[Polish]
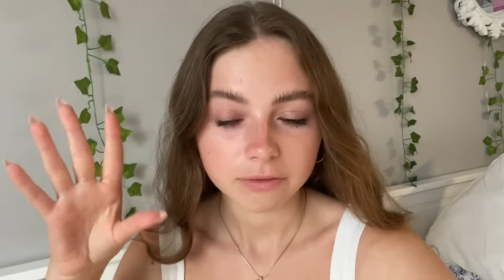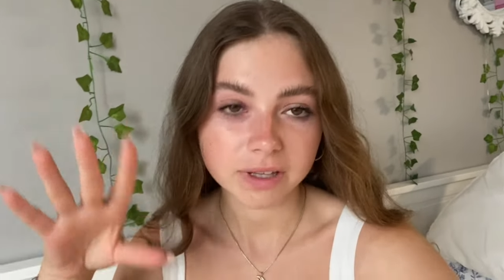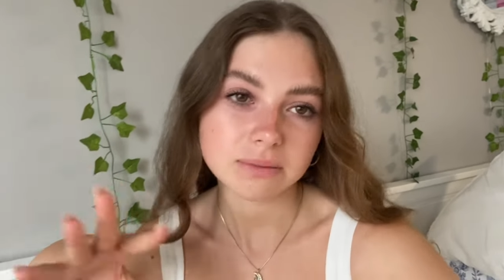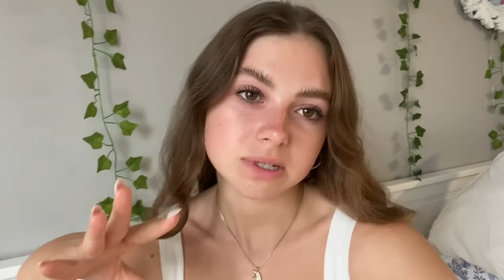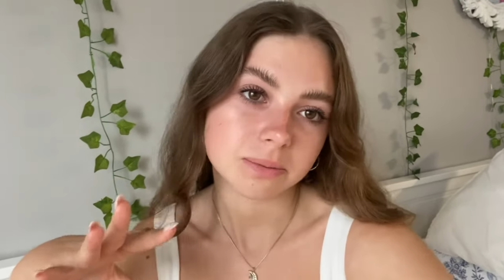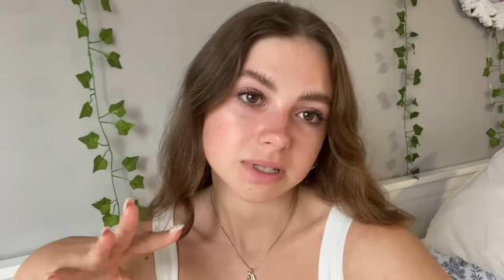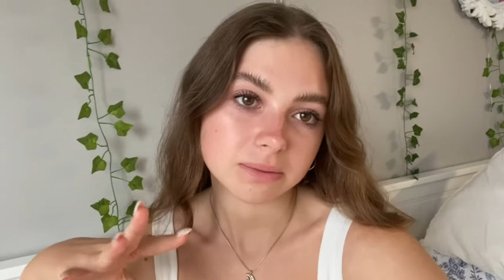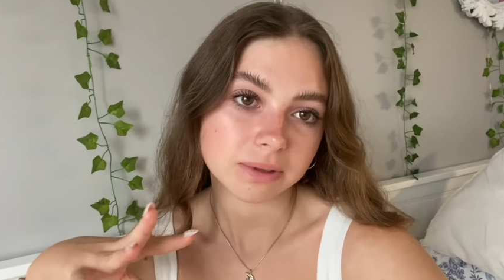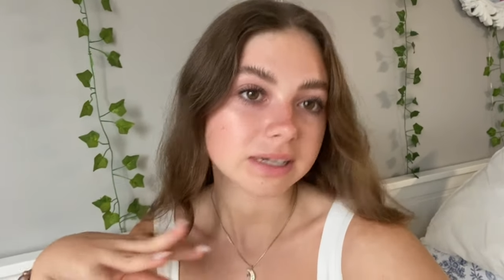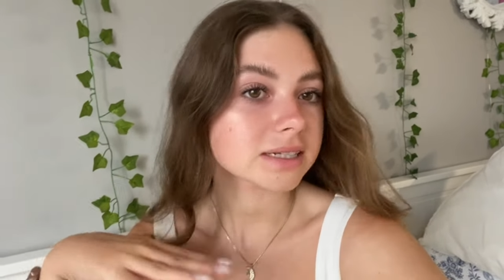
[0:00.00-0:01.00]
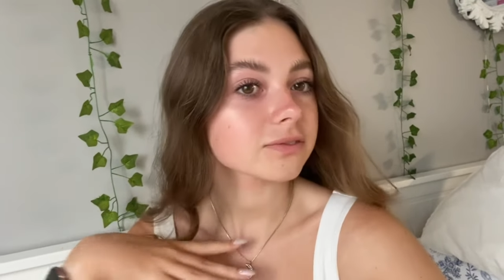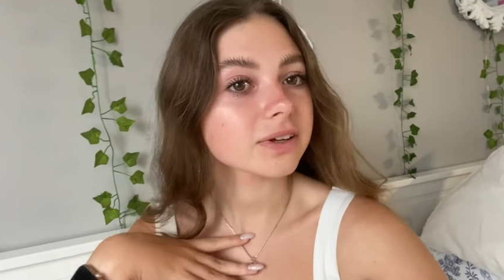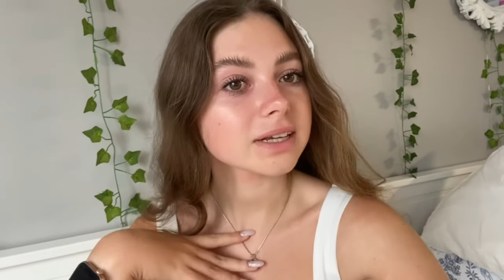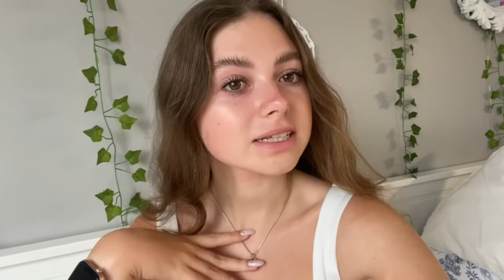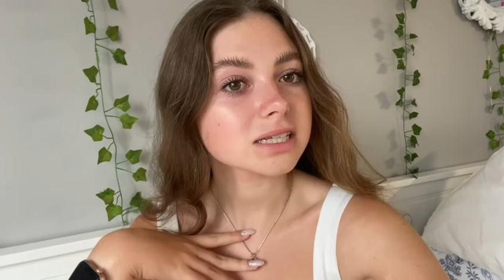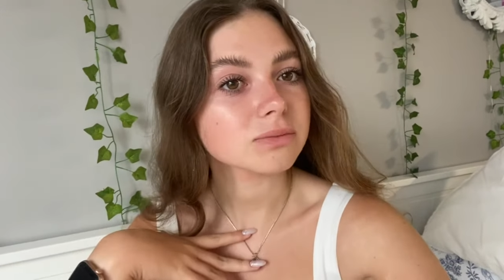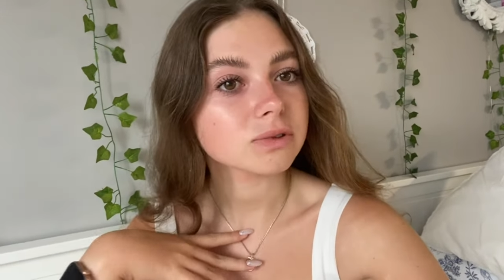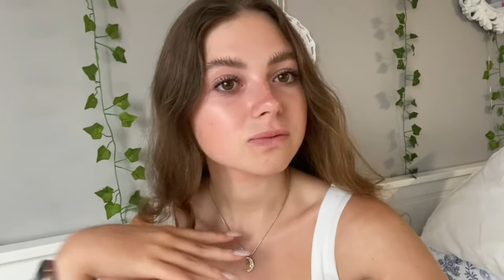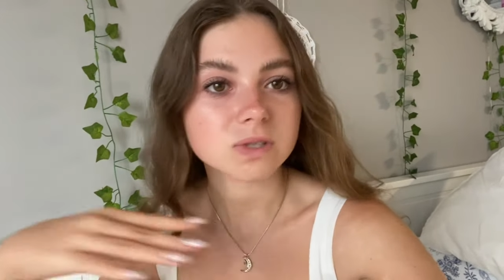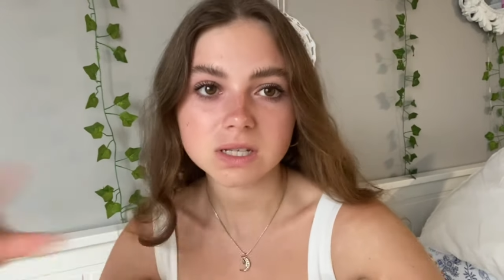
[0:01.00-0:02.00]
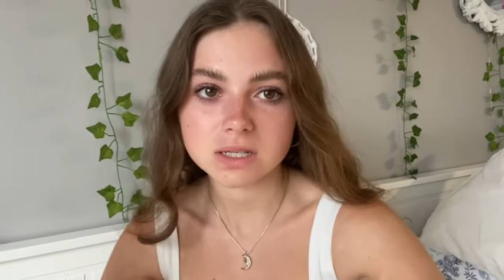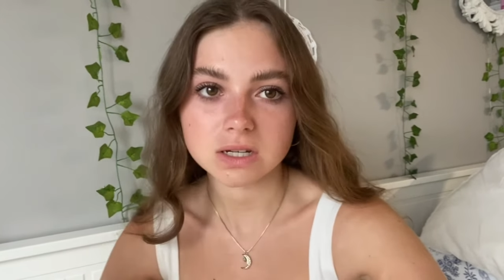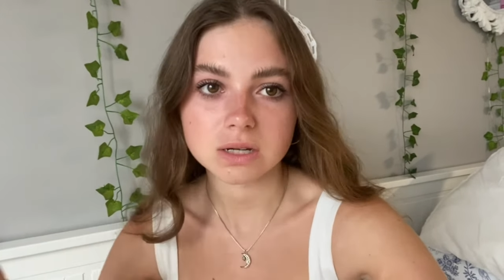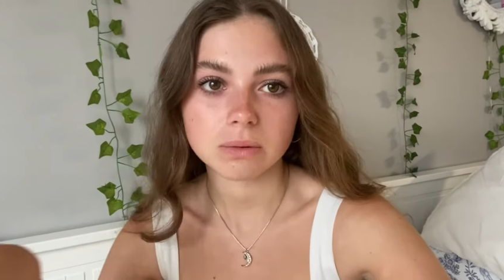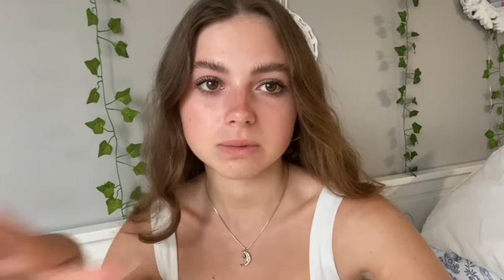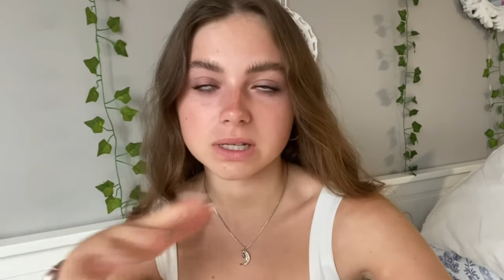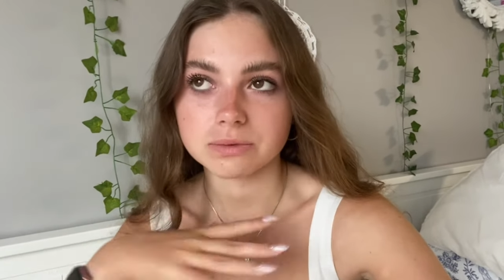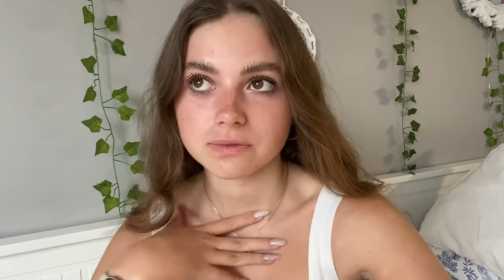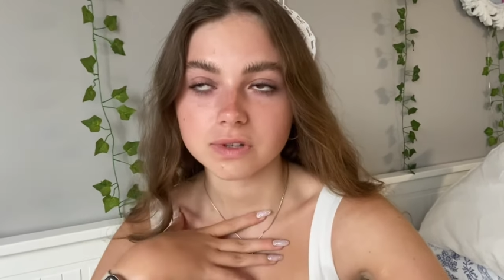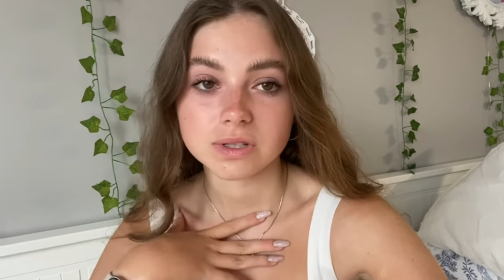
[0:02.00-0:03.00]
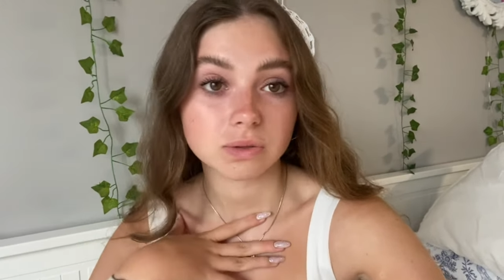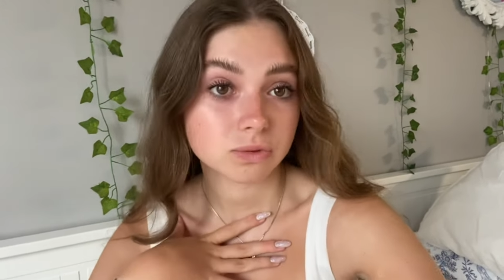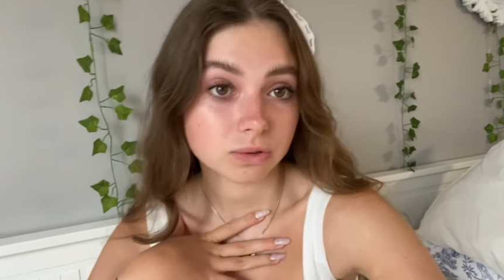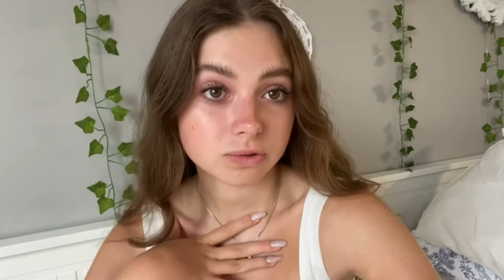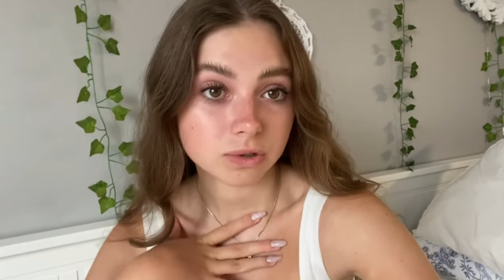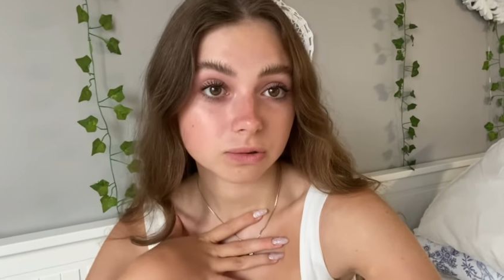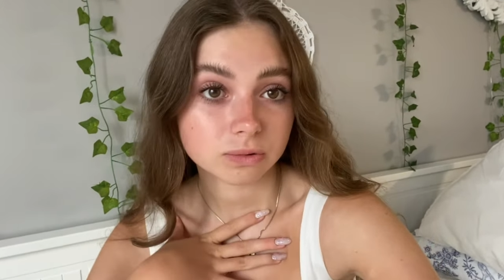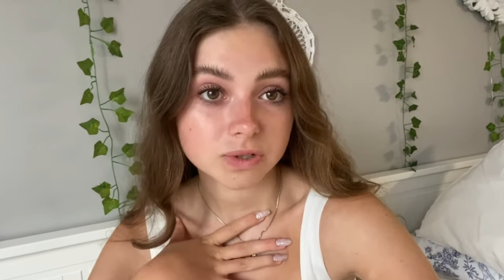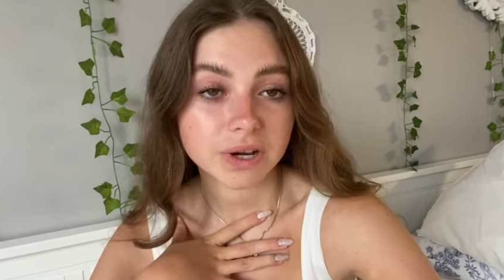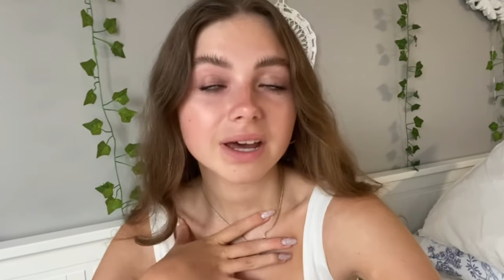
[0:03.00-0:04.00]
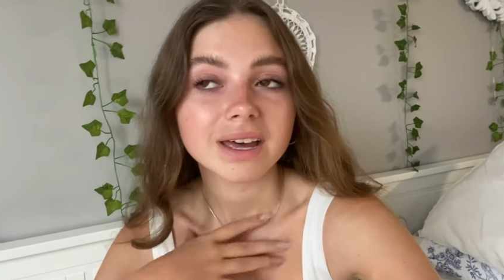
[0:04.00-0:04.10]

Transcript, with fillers: Wydaje mi się, że będzie miał tak z 12 minut, więc się cieszę, bo myślałam, że będzie dużo, dużo krótszy.